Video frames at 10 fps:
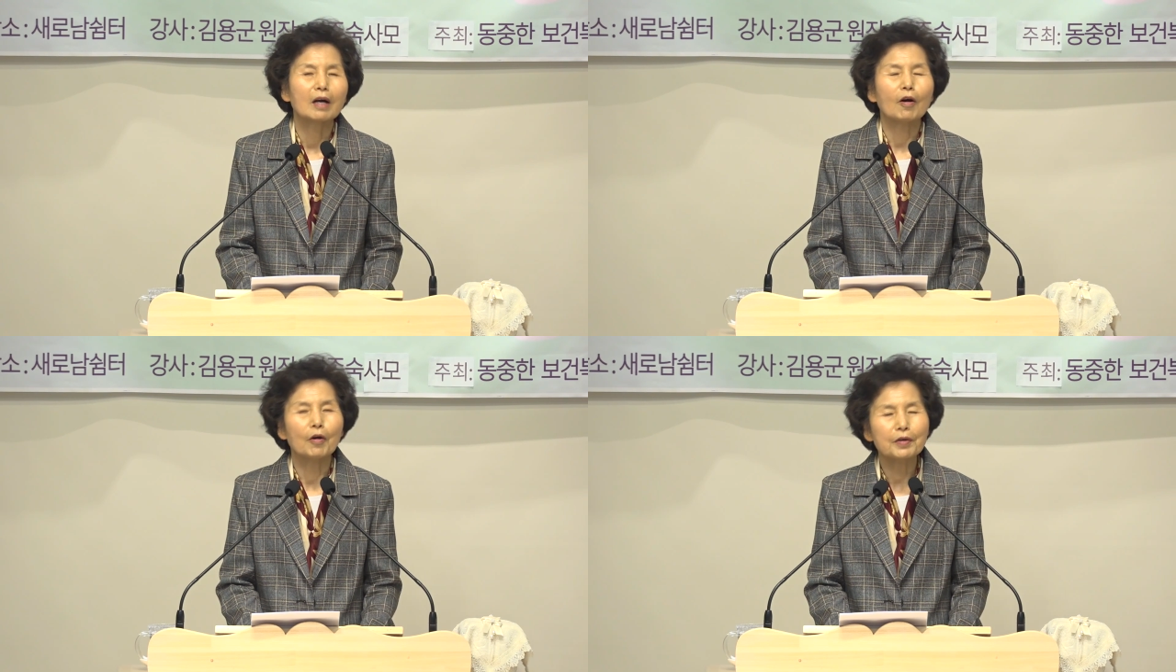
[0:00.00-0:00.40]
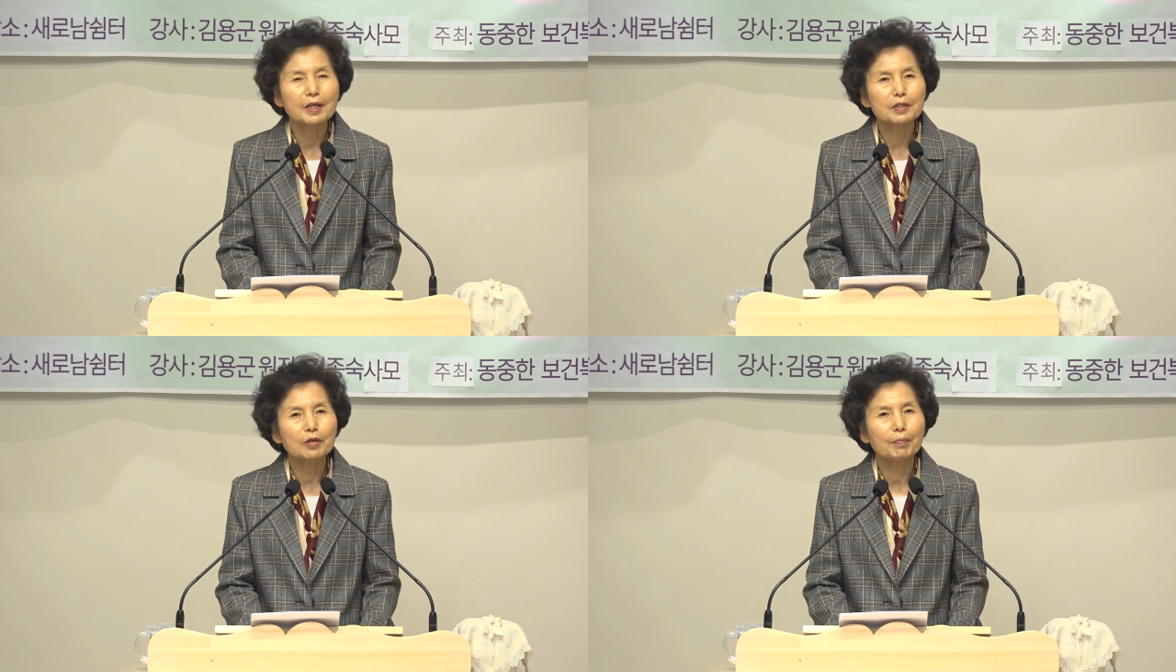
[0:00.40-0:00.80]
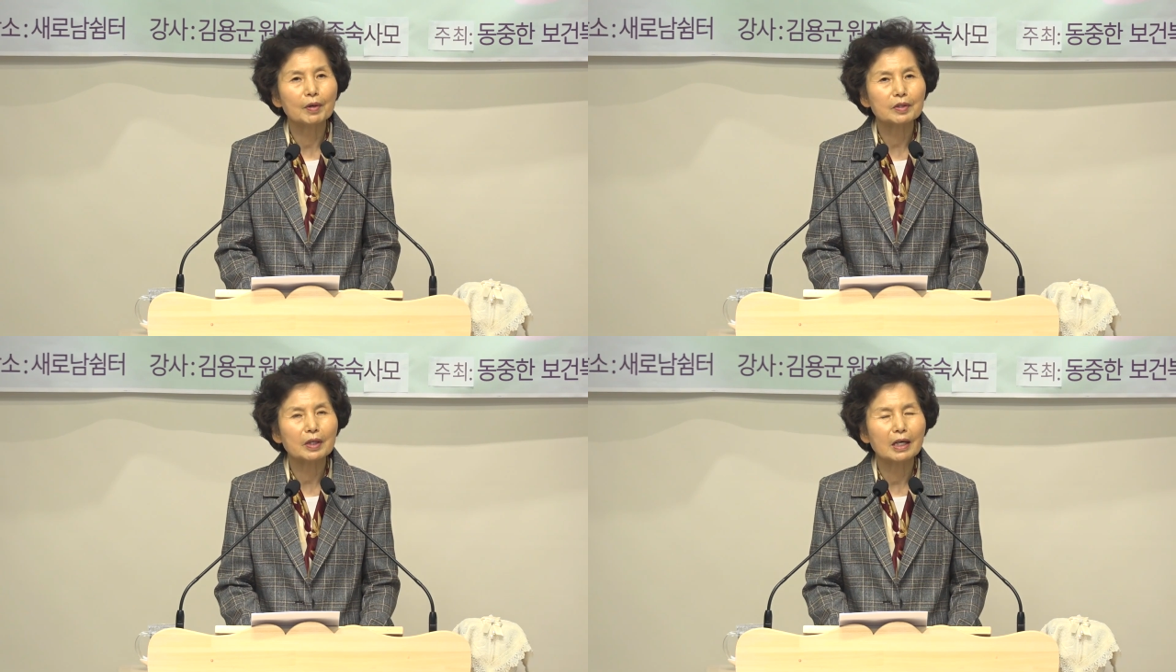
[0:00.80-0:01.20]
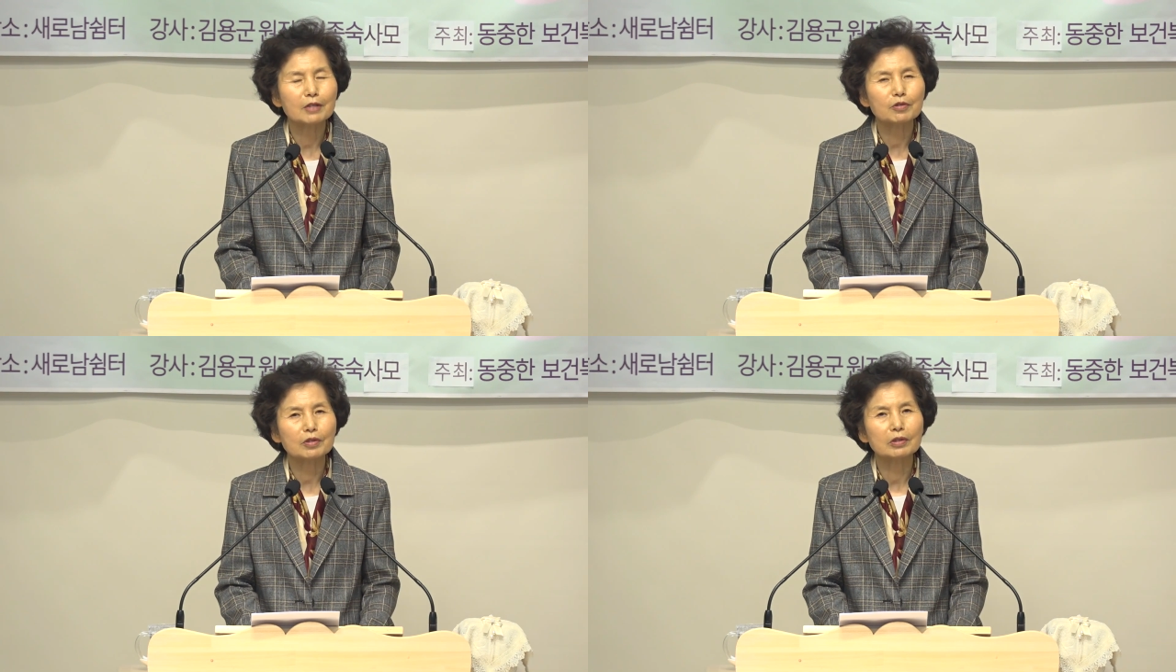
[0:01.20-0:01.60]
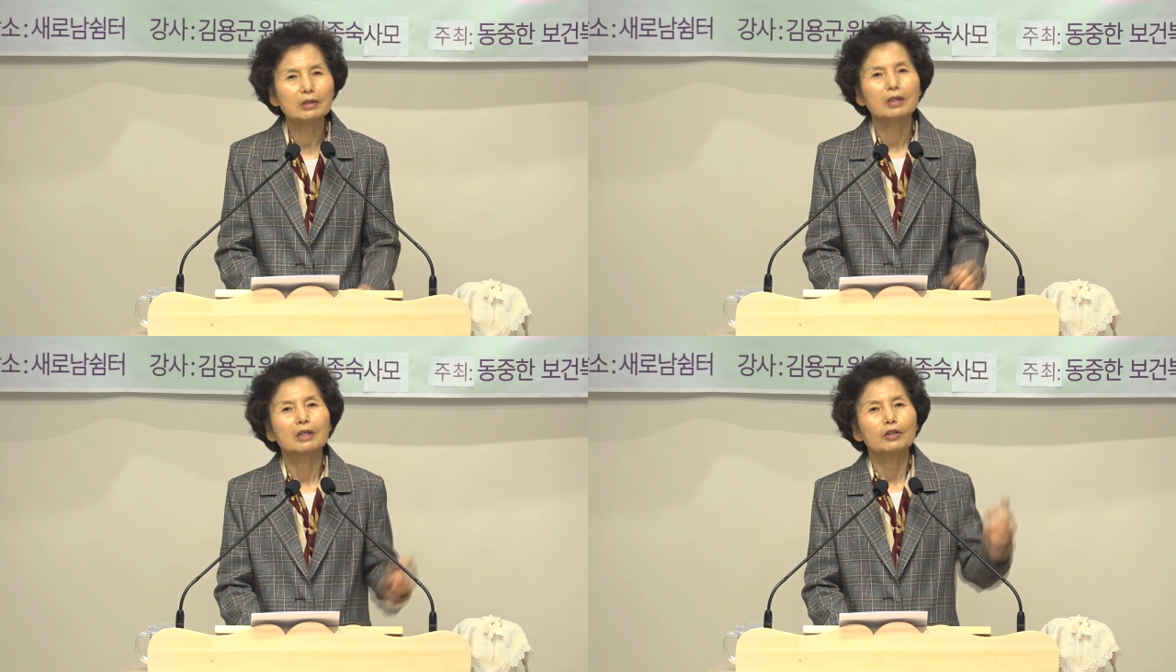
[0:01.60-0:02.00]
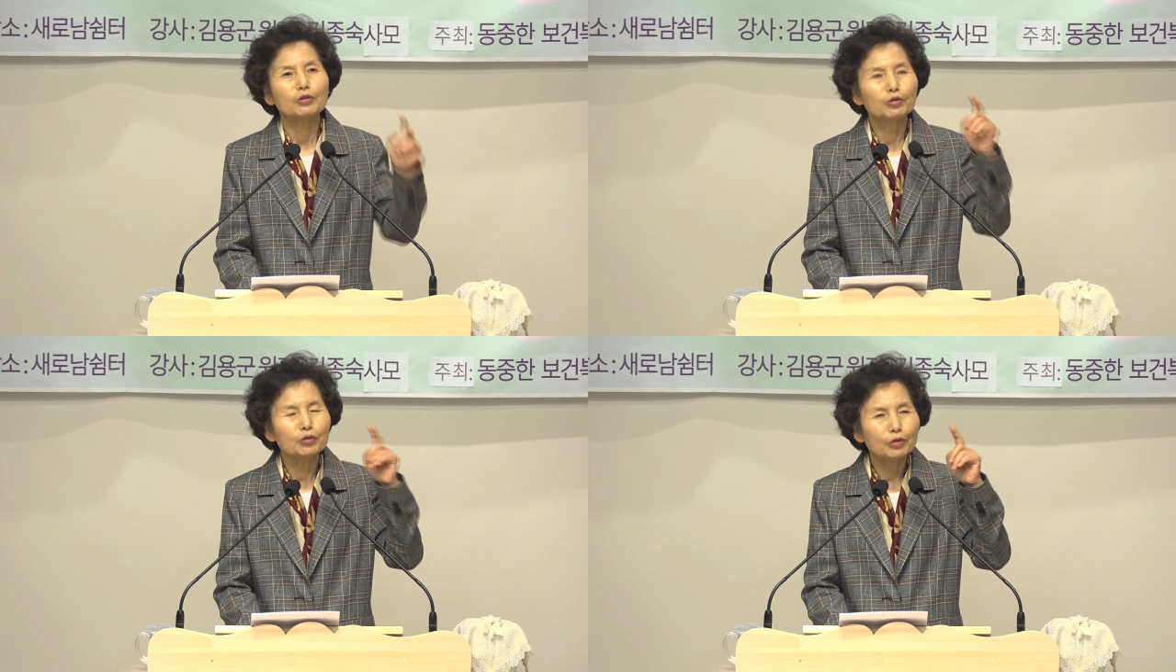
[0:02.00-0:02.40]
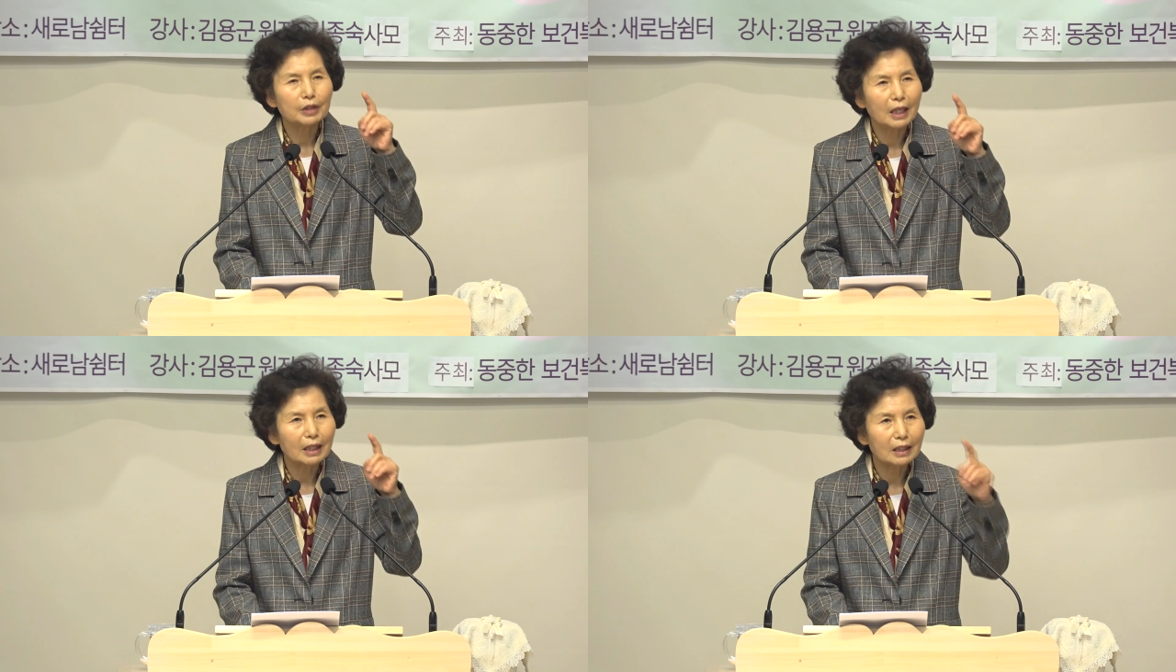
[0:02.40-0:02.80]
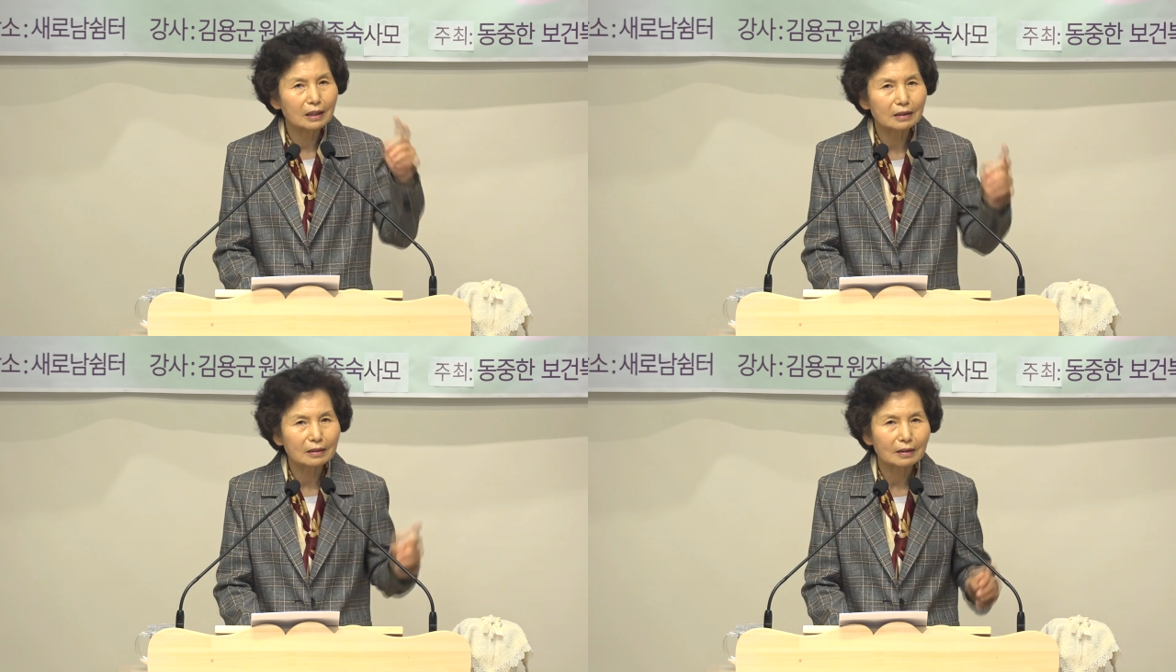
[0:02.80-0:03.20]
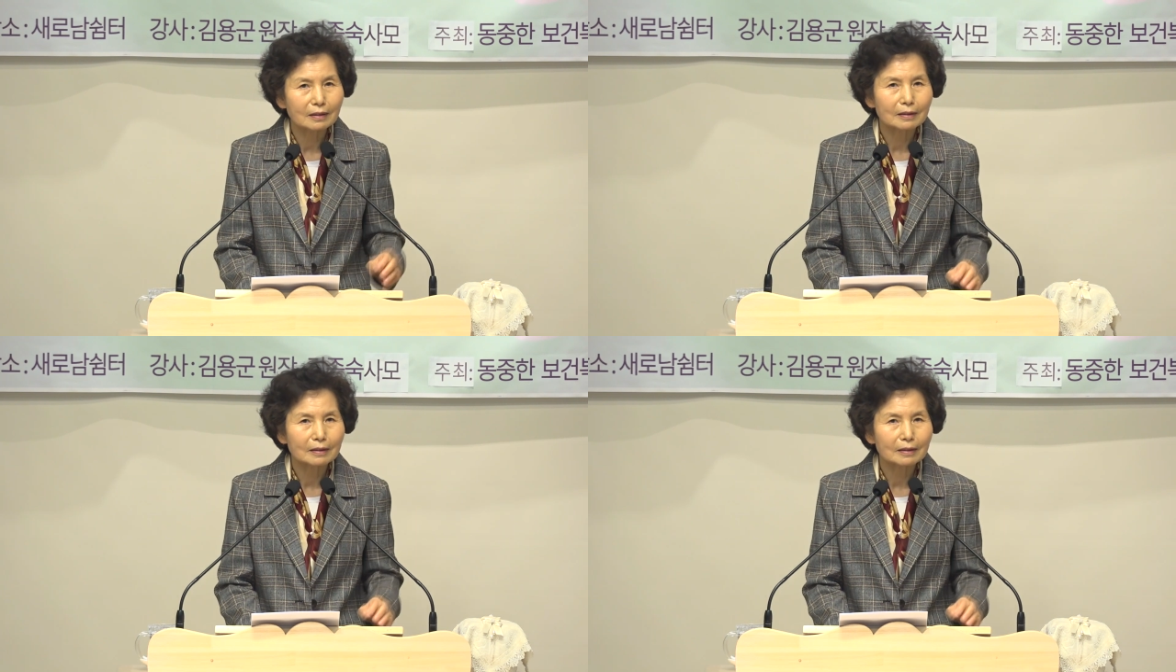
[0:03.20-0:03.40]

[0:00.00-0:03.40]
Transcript: 거기에서 벗어날 수 있는 유일한 길은